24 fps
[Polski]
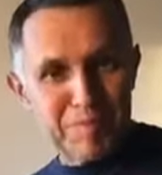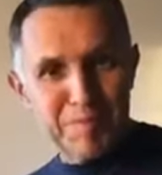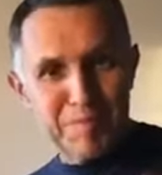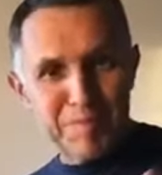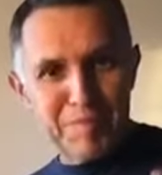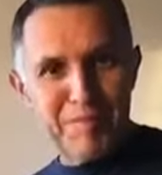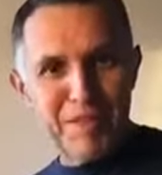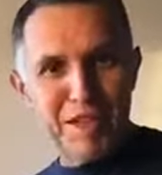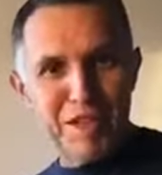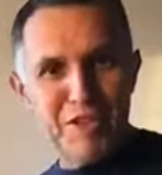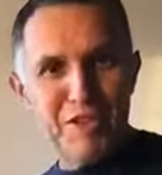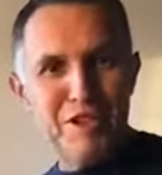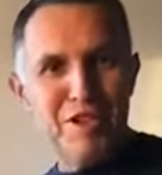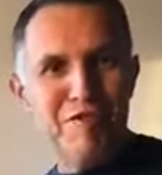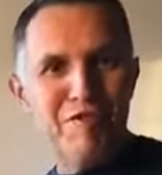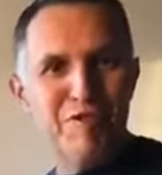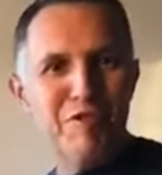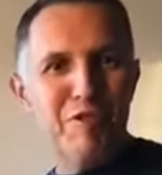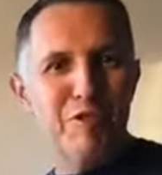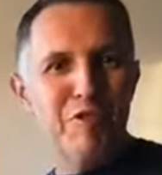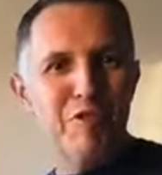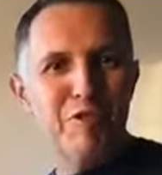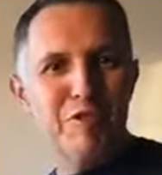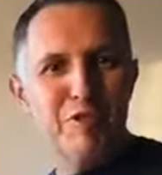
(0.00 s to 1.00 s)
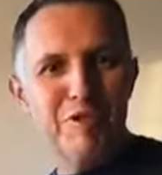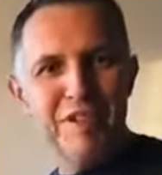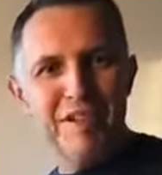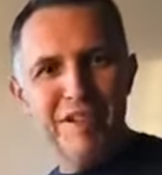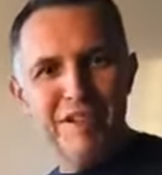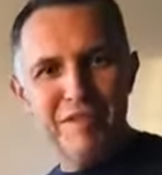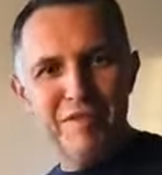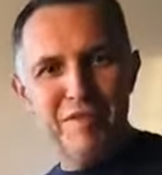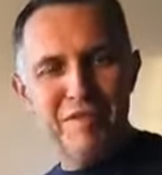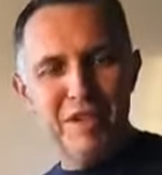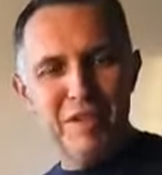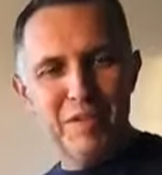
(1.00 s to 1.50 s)
na żywo,
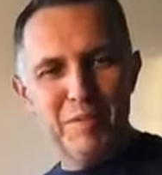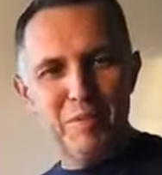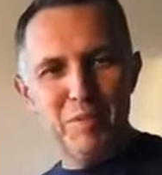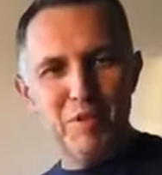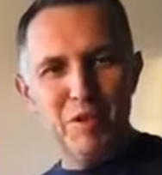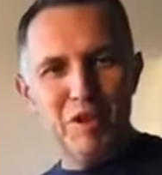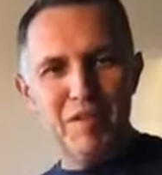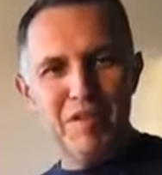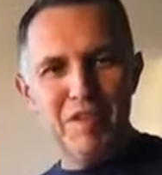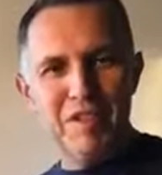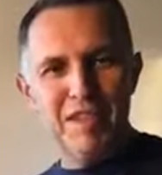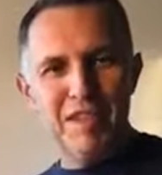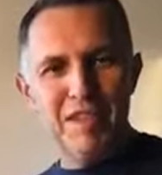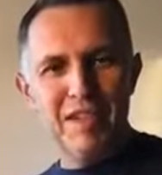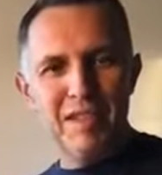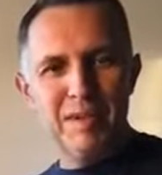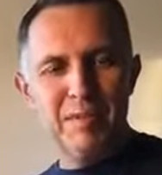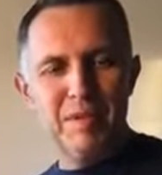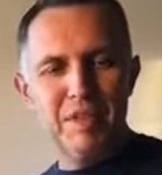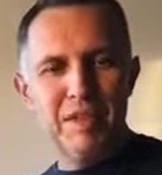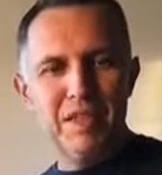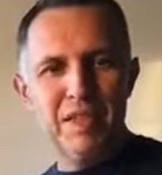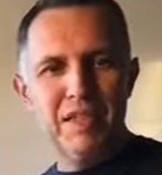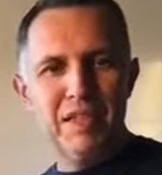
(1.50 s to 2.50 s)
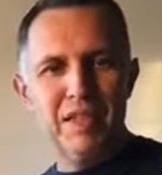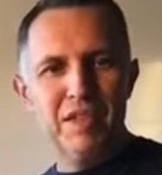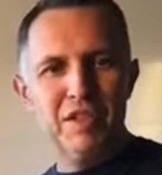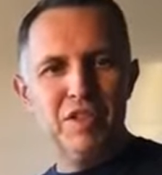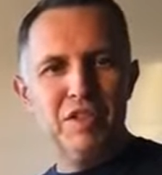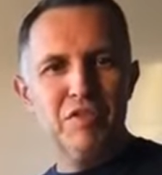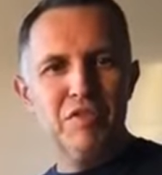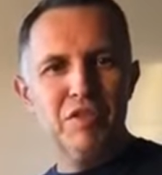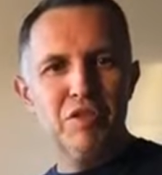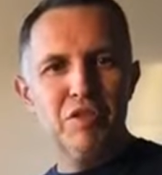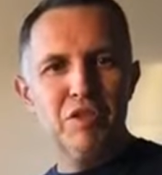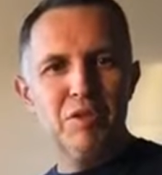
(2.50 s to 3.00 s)
e, facebookowej transmisji na
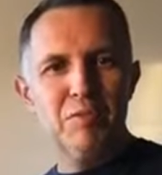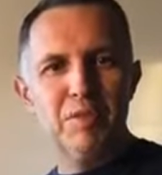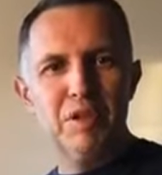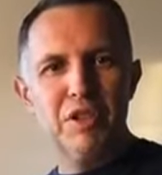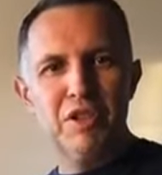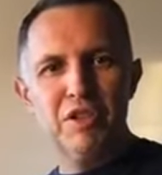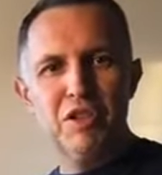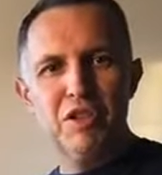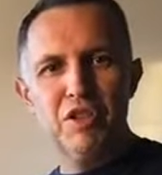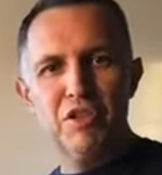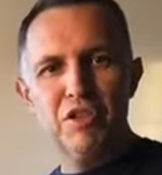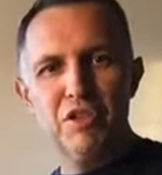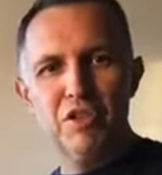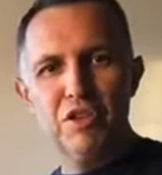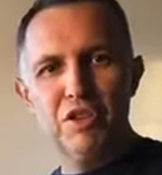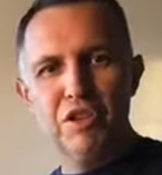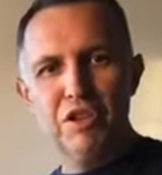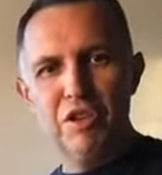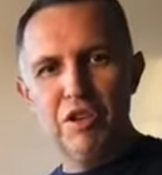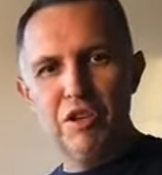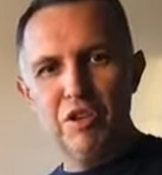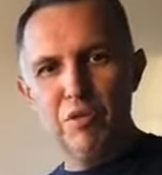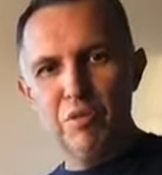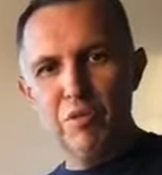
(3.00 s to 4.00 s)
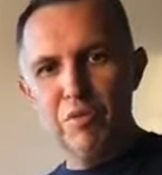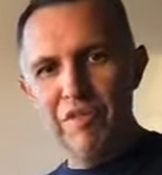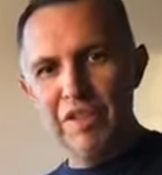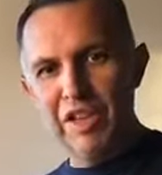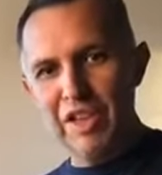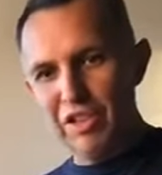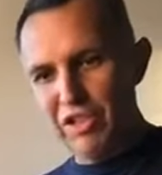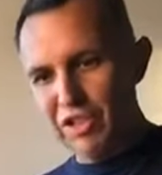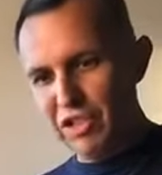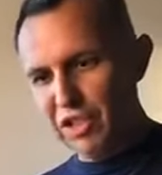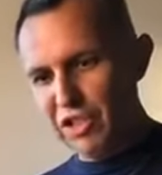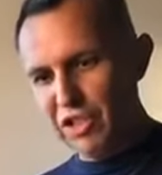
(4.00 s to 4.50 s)
żywo, żeby gdzieś e,
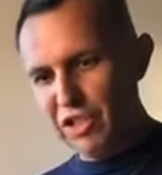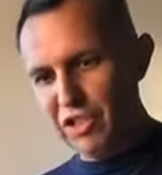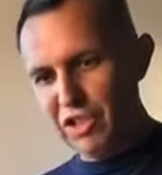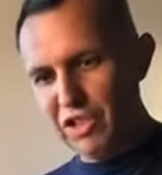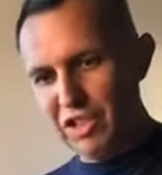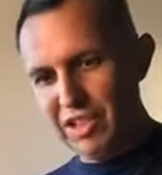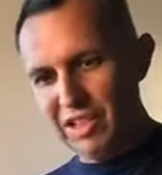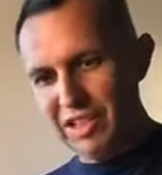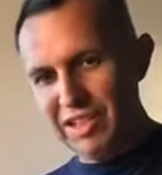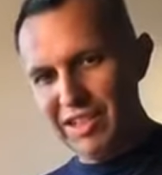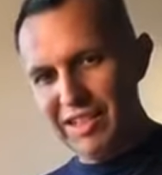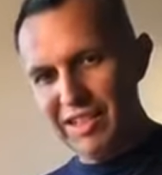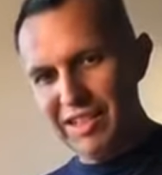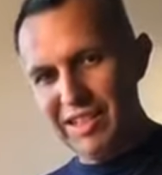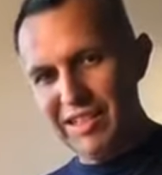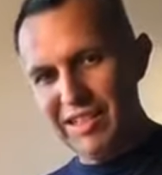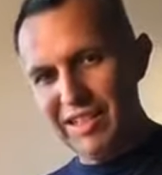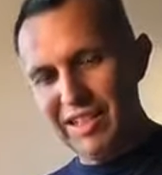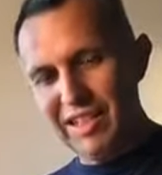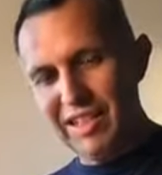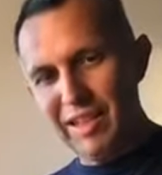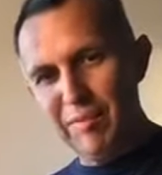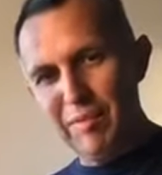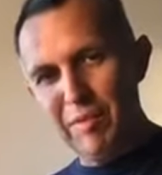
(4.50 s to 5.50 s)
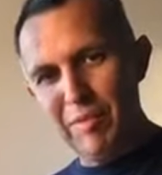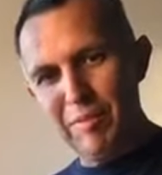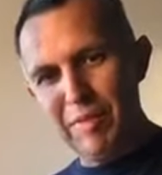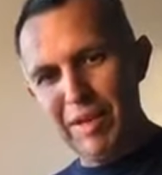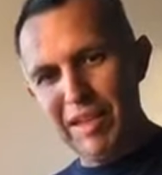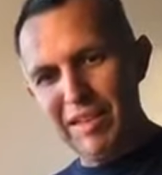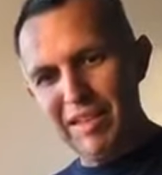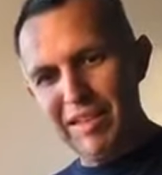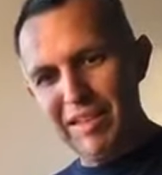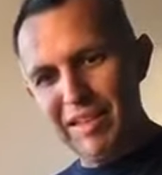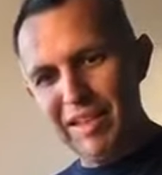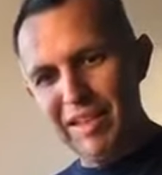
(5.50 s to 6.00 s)
uwiecznić takie
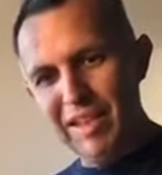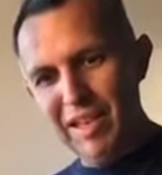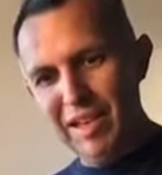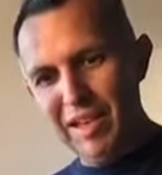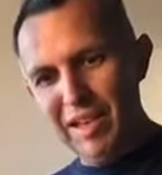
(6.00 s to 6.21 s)
momenty.